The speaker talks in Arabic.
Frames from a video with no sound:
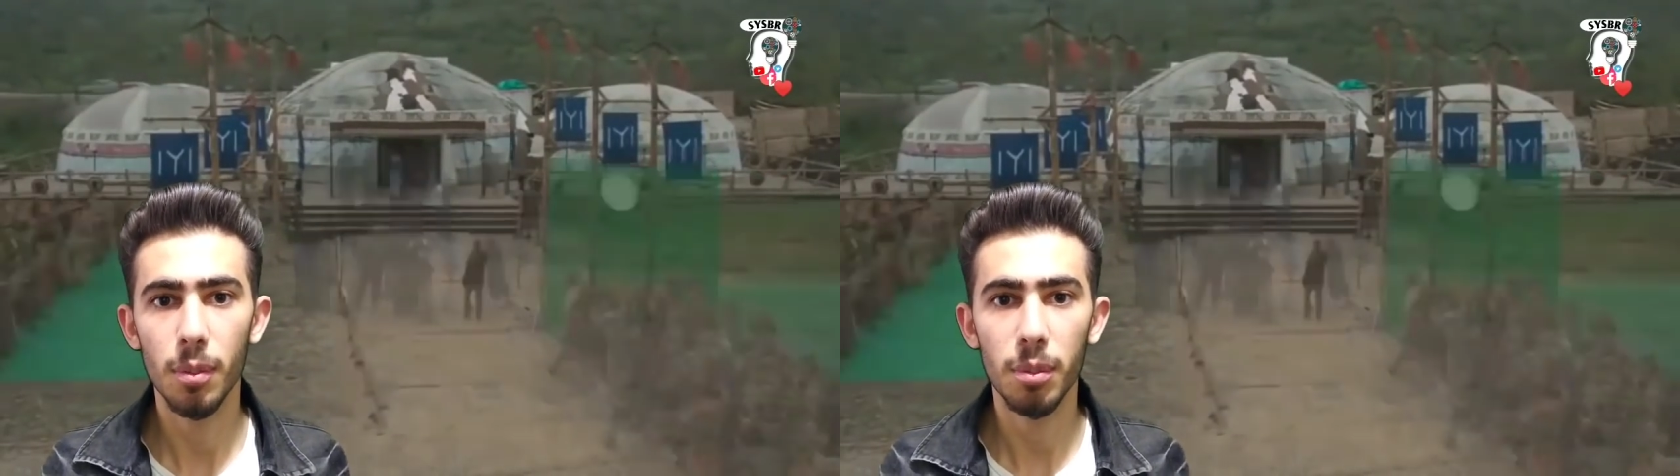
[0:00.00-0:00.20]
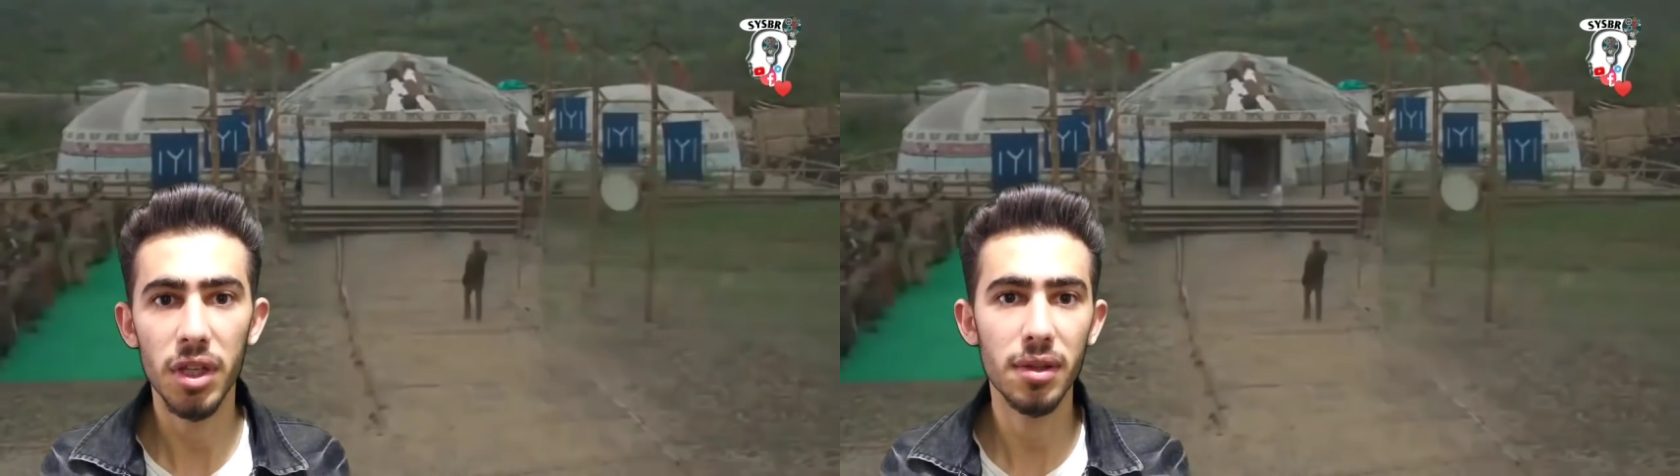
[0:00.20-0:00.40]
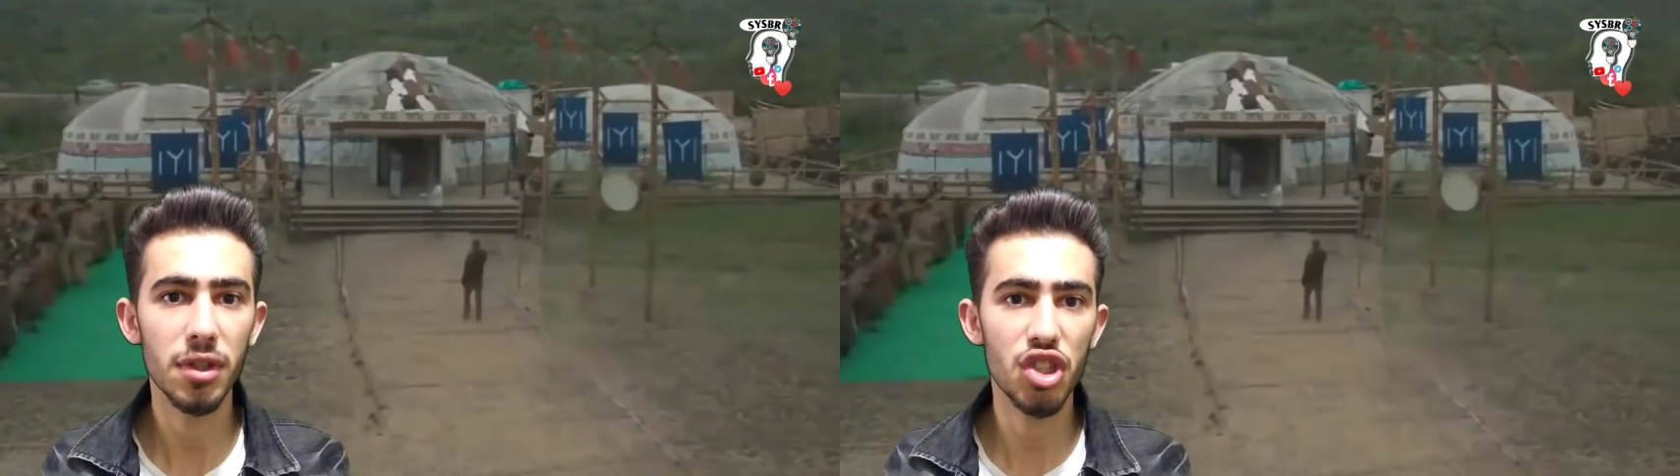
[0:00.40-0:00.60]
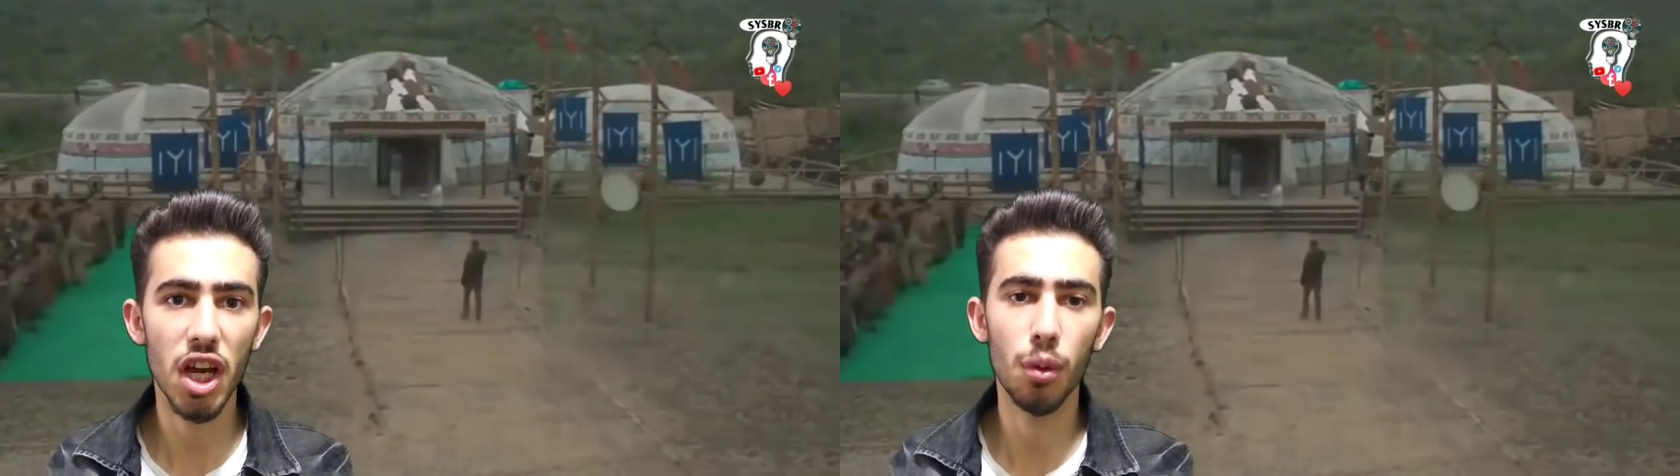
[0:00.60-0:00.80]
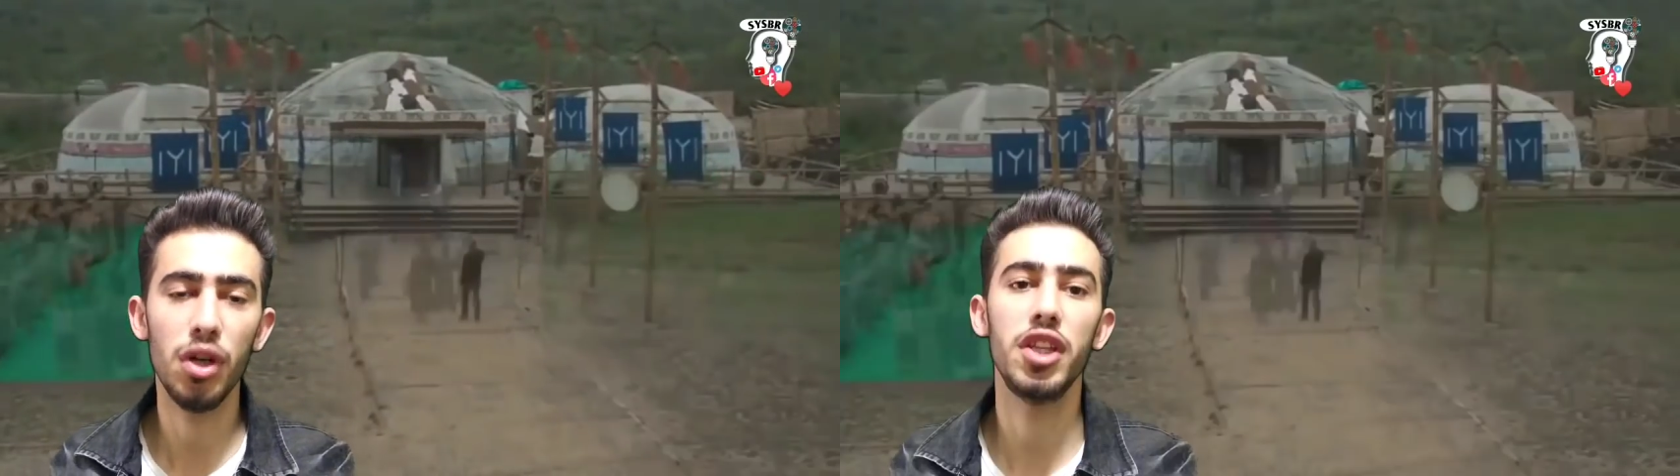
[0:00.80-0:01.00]
من
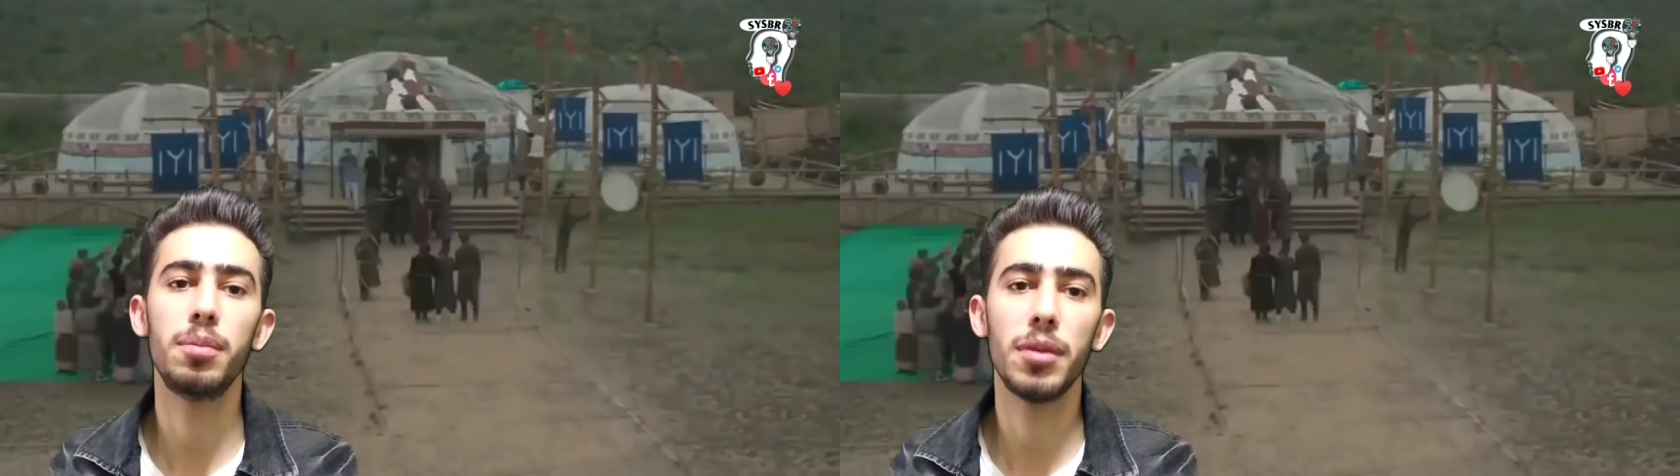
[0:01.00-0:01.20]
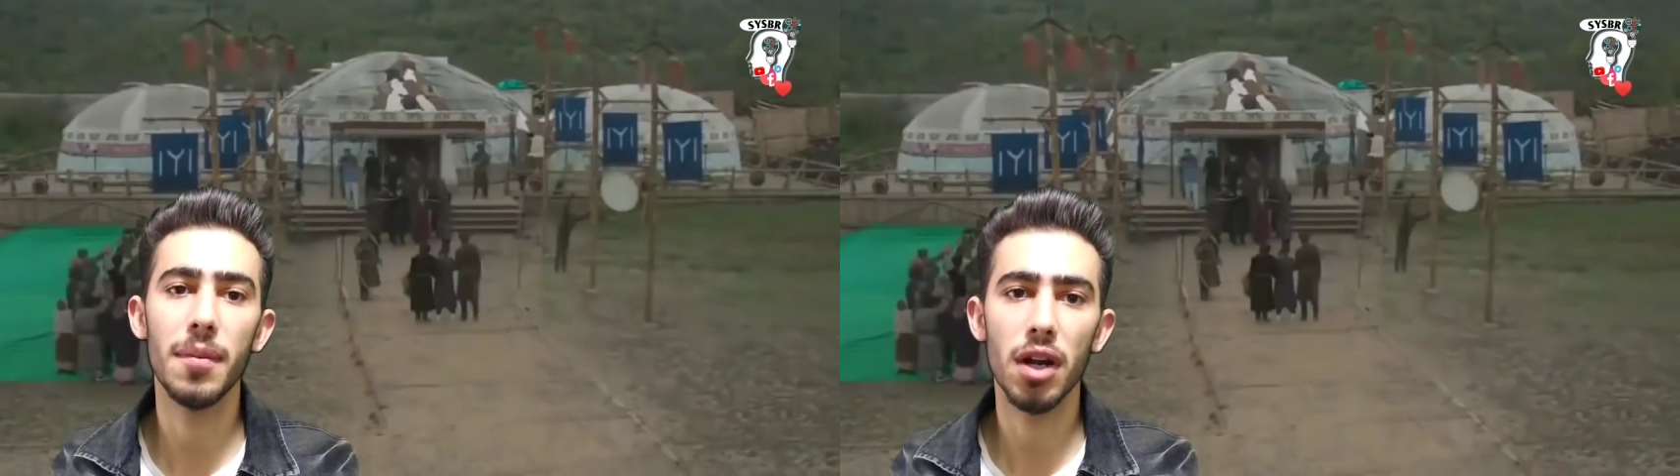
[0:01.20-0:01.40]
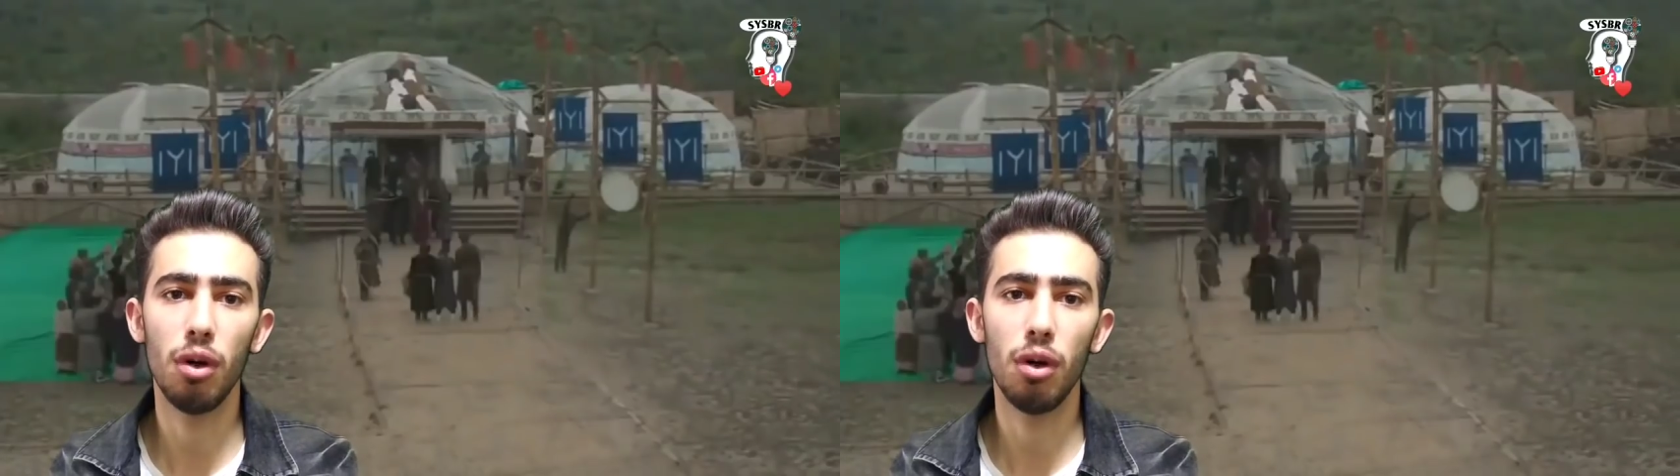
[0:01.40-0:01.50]
جهه واحده بكاميرا